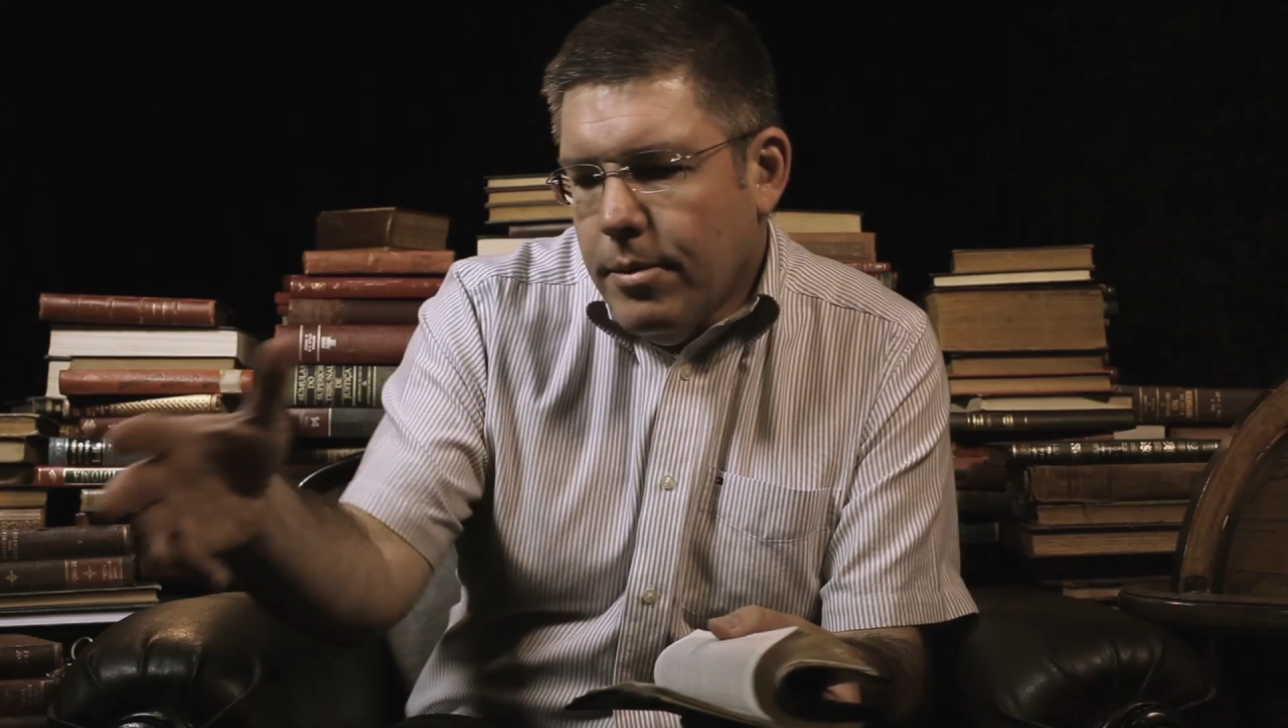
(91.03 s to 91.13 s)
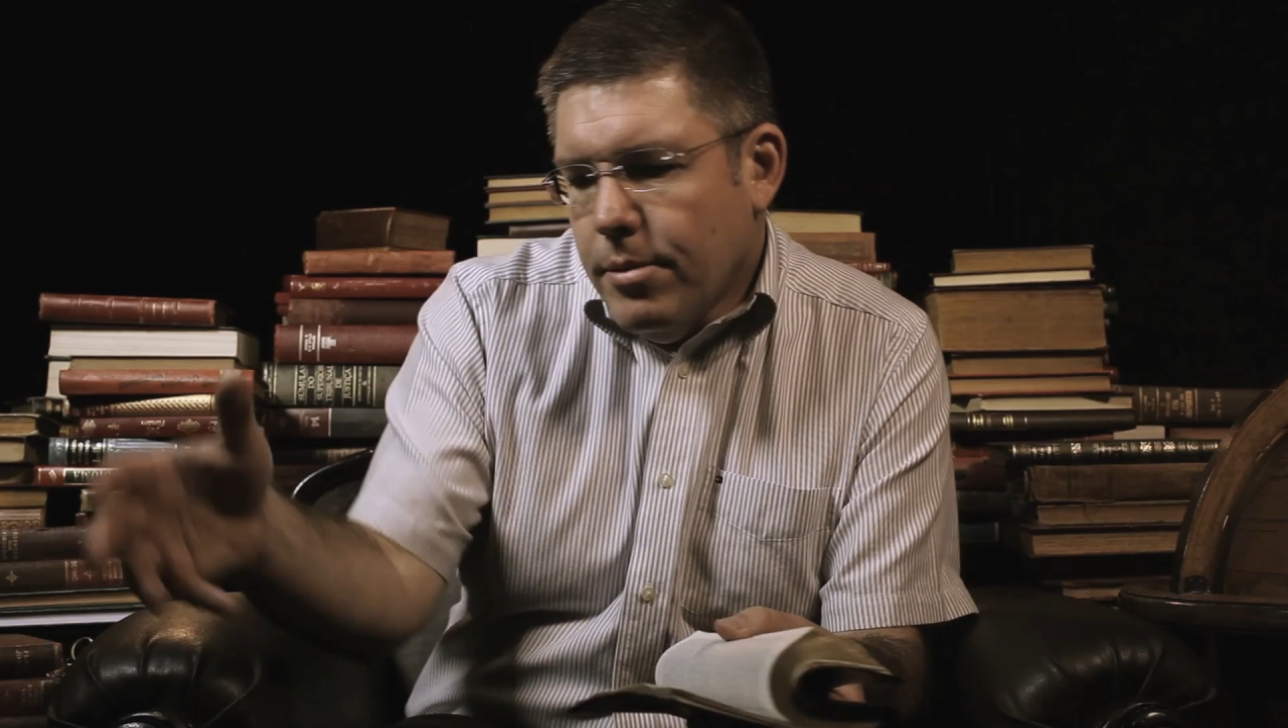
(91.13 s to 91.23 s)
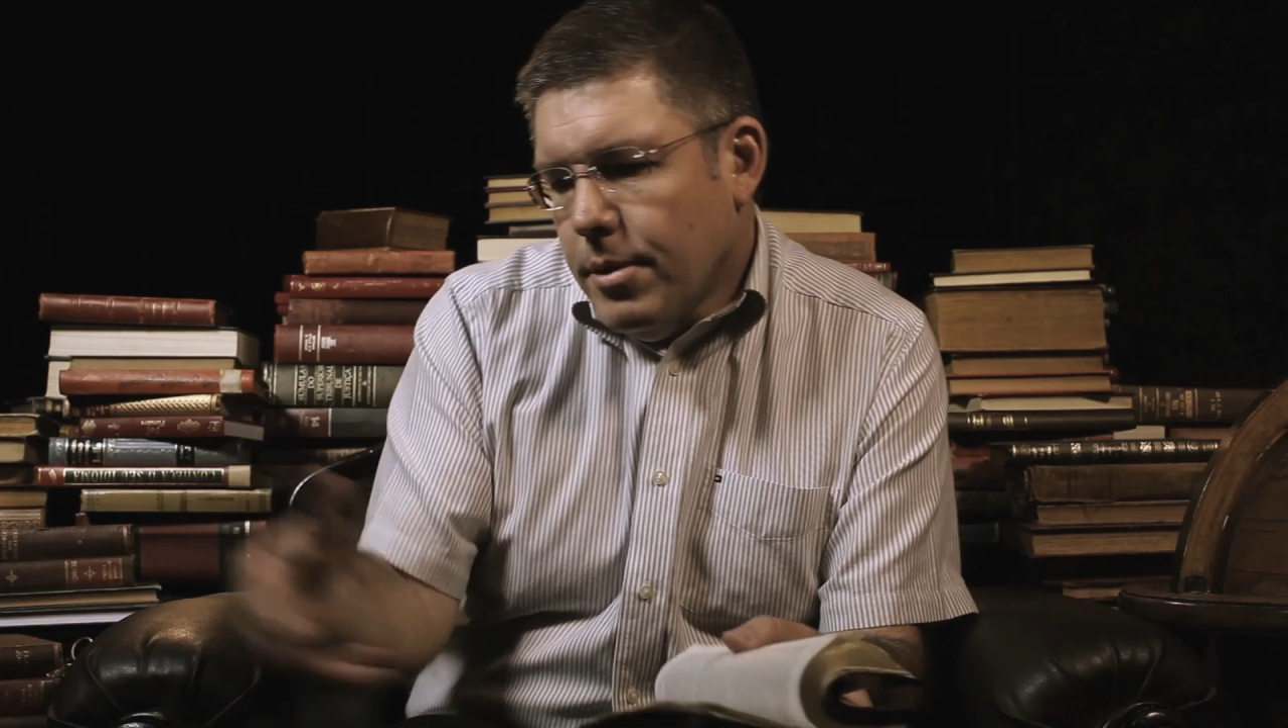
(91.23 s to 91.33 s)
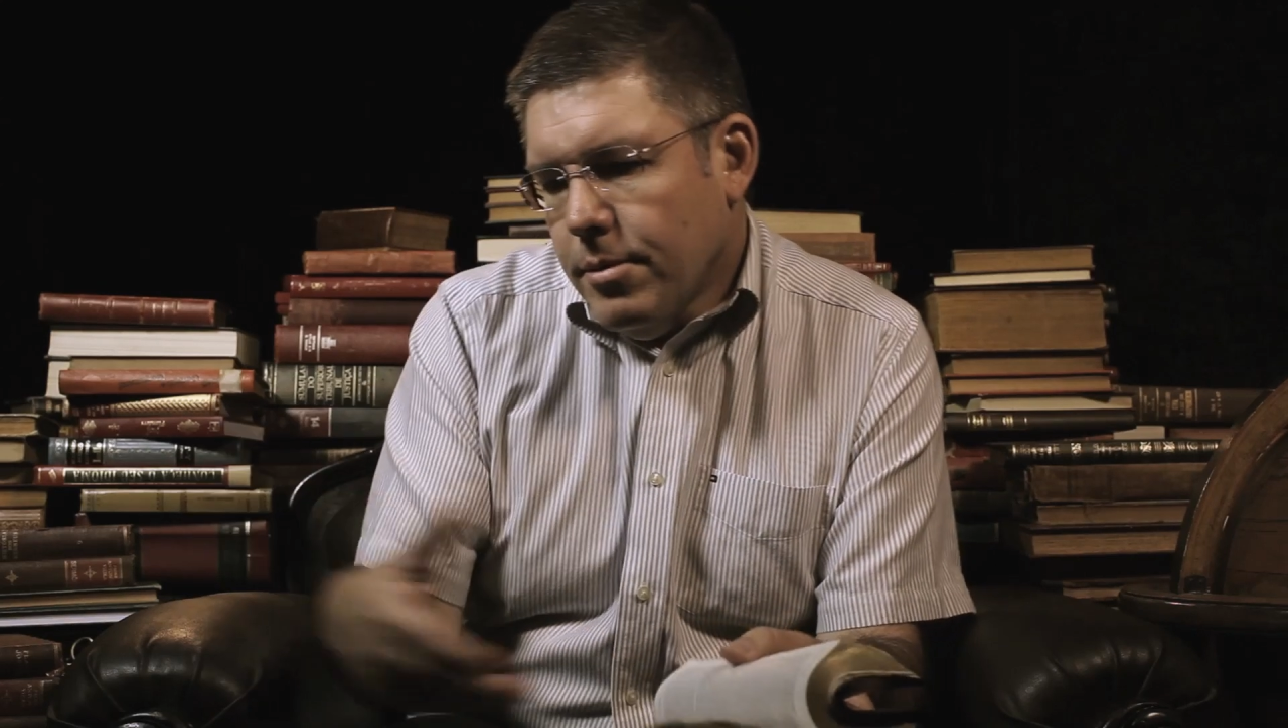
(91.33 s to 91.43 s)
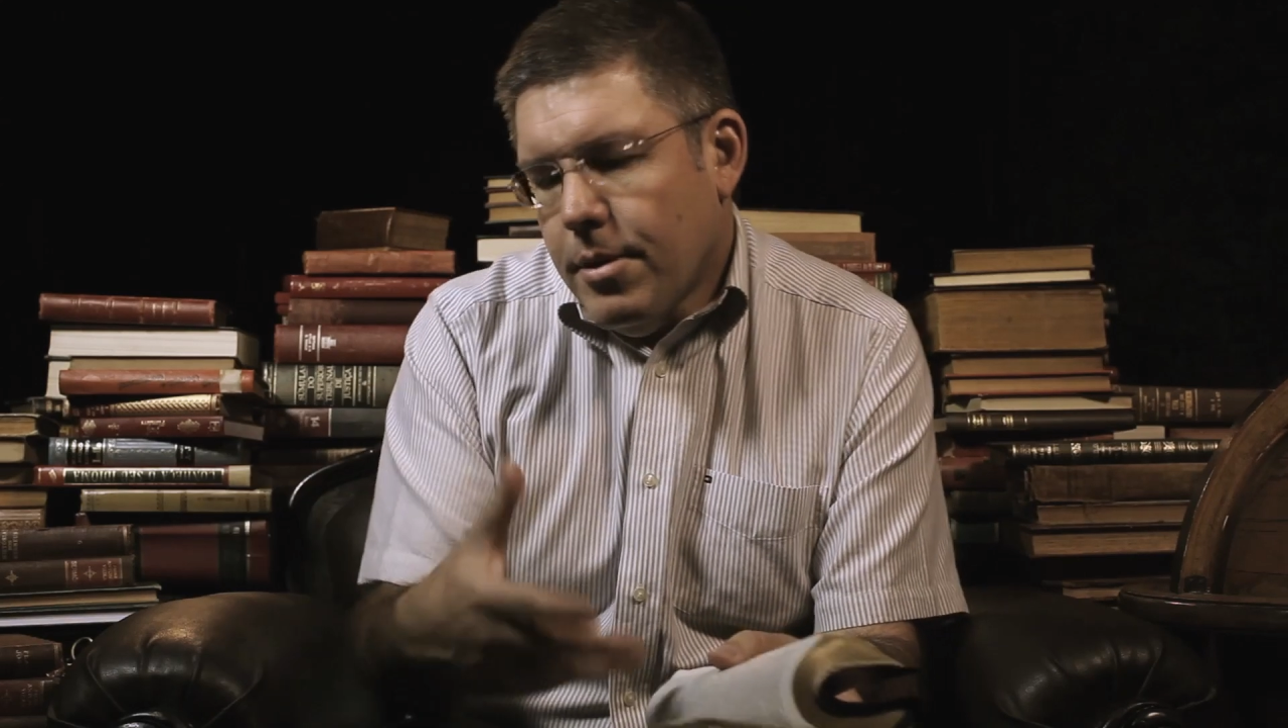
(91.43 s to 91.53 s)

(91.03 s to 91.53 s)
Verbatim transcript: dos seus